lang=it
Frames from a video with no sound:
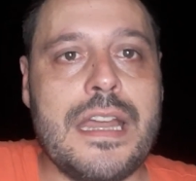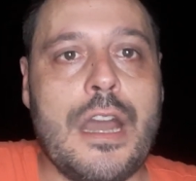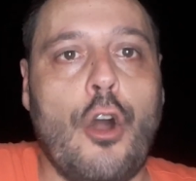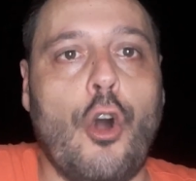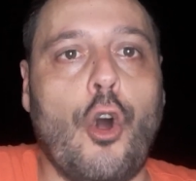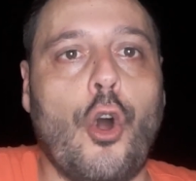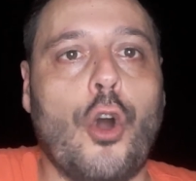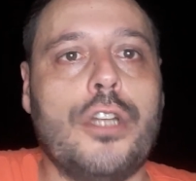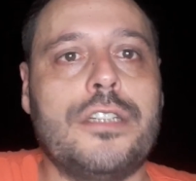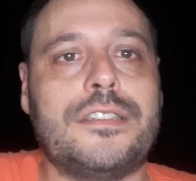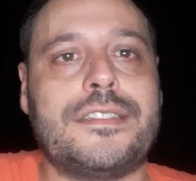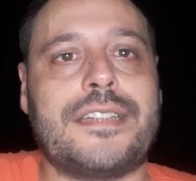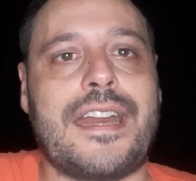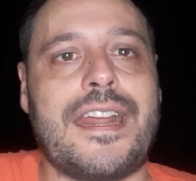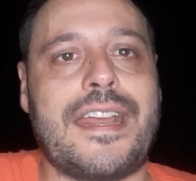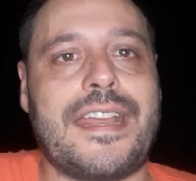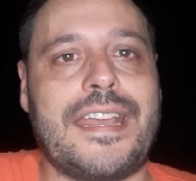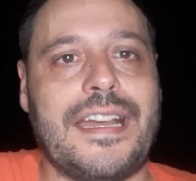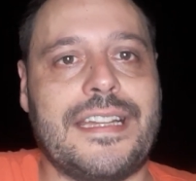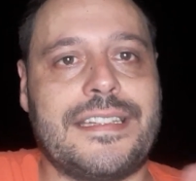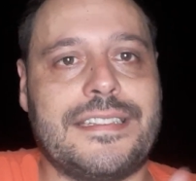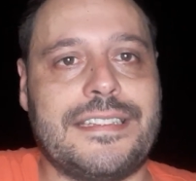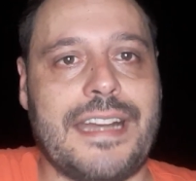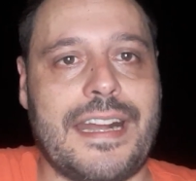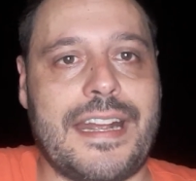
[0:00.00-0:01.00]
oltre
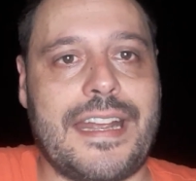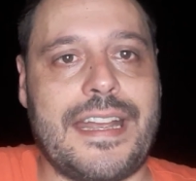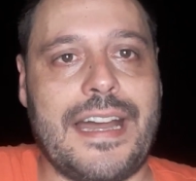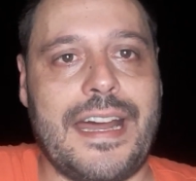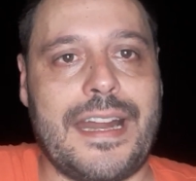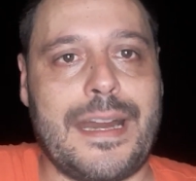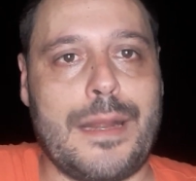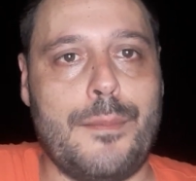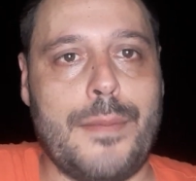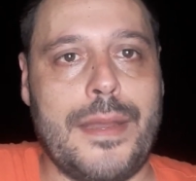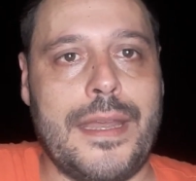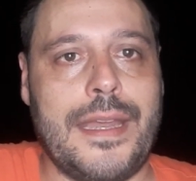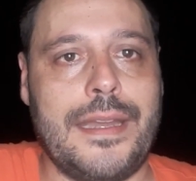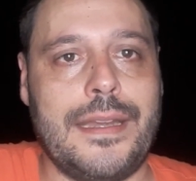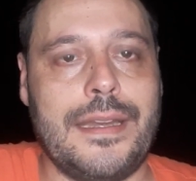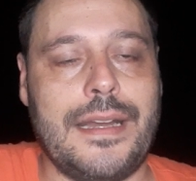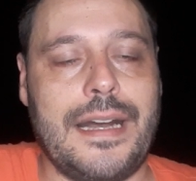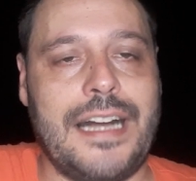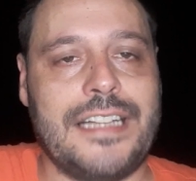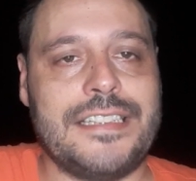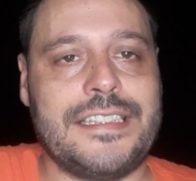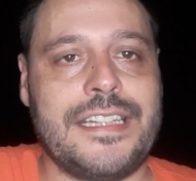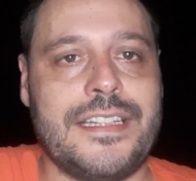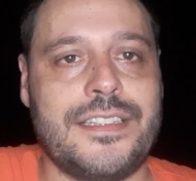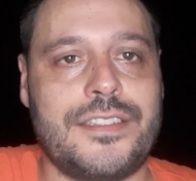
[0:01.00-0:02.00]
che attaccare me,
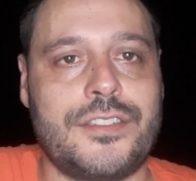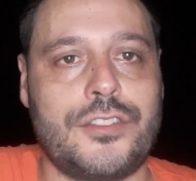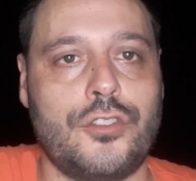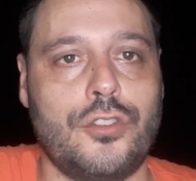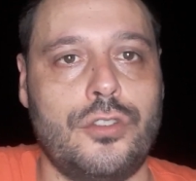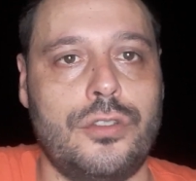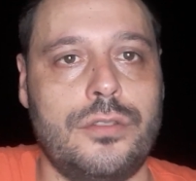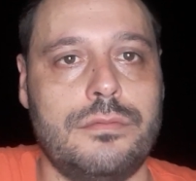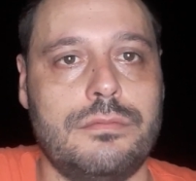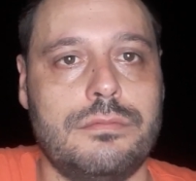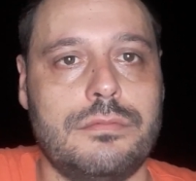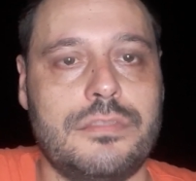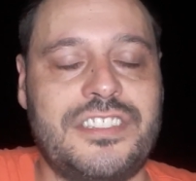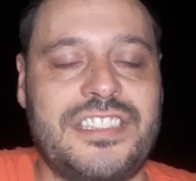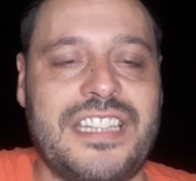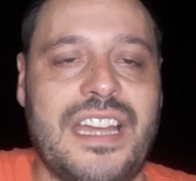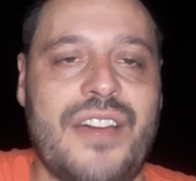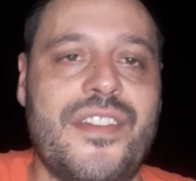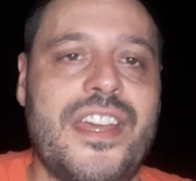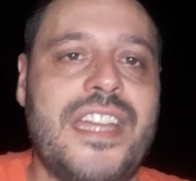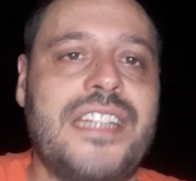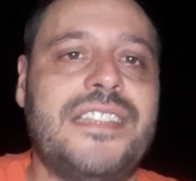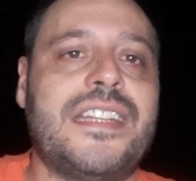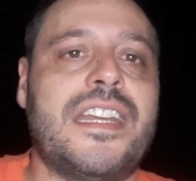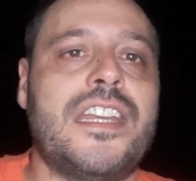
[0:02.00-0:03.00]
adesso se
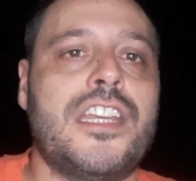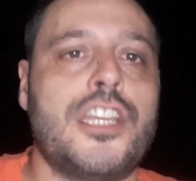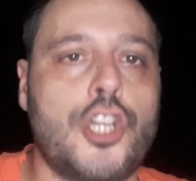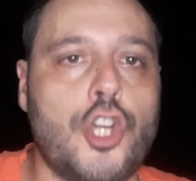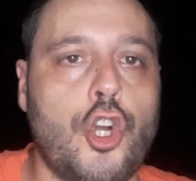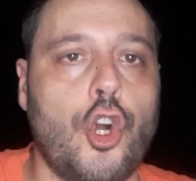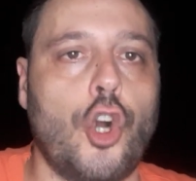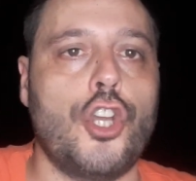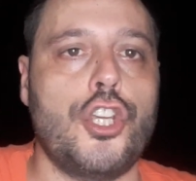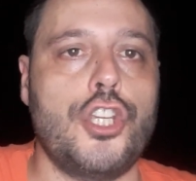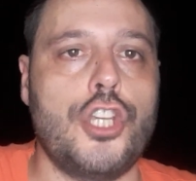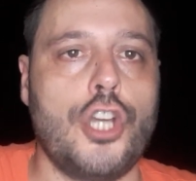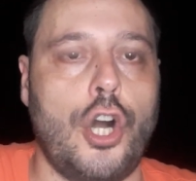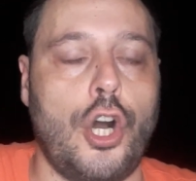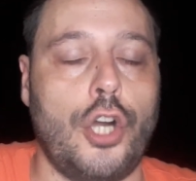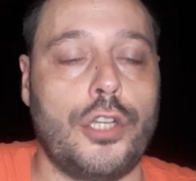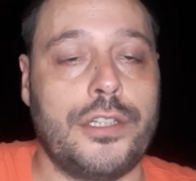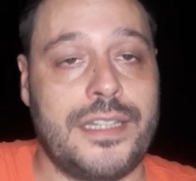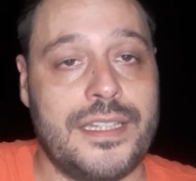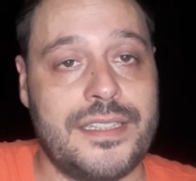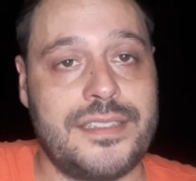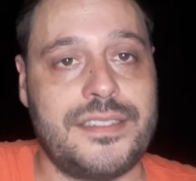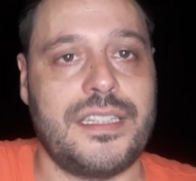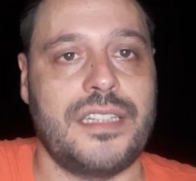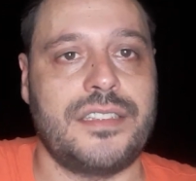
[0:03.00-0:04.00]
avete i
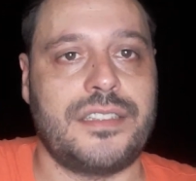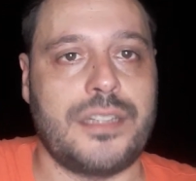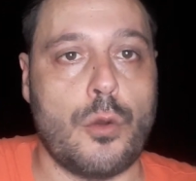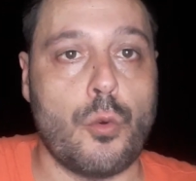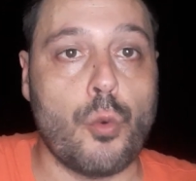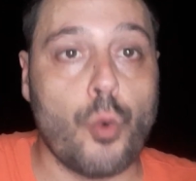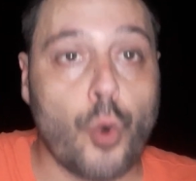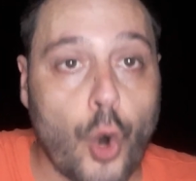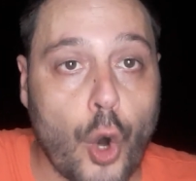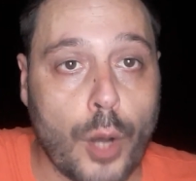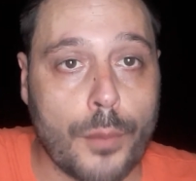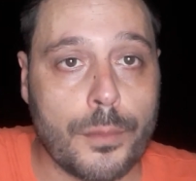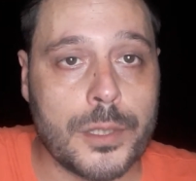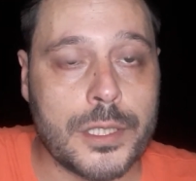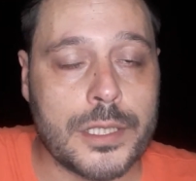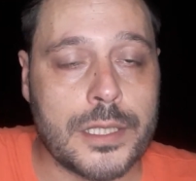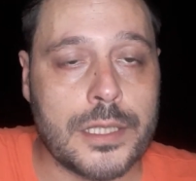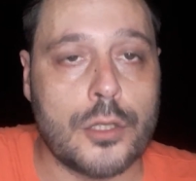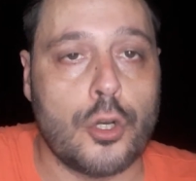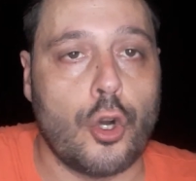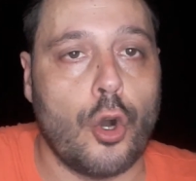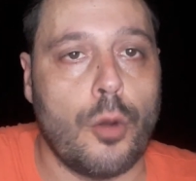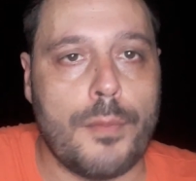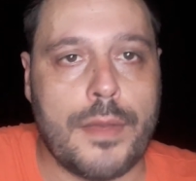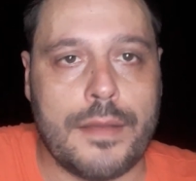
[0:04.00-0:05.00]
coglioni e siete
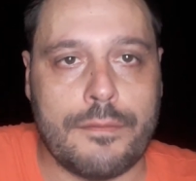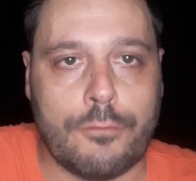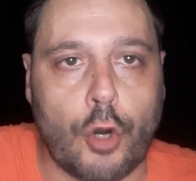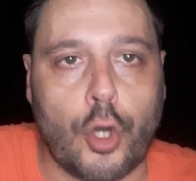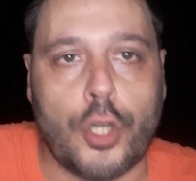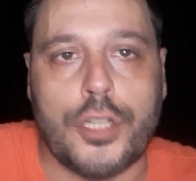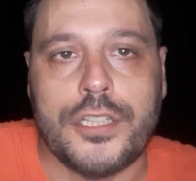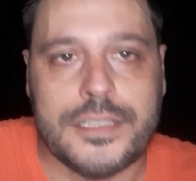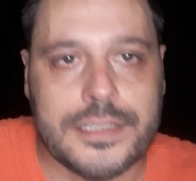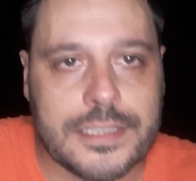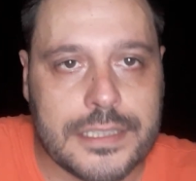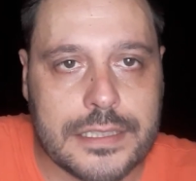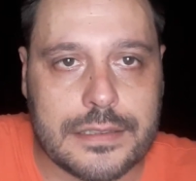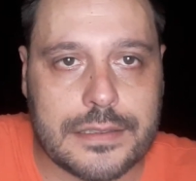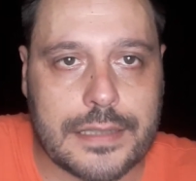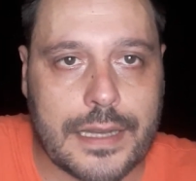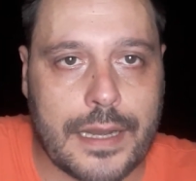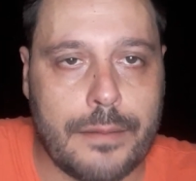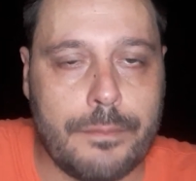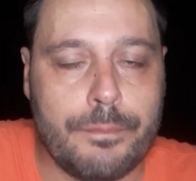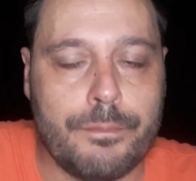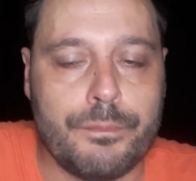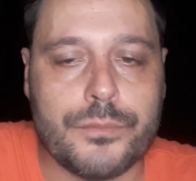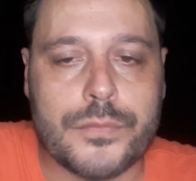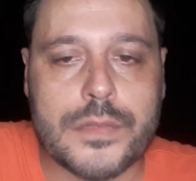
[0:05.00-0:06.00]
uomini come voi
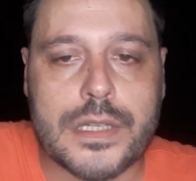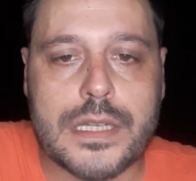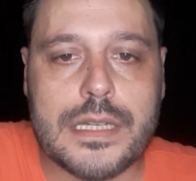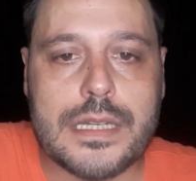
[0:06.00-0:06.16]
dite,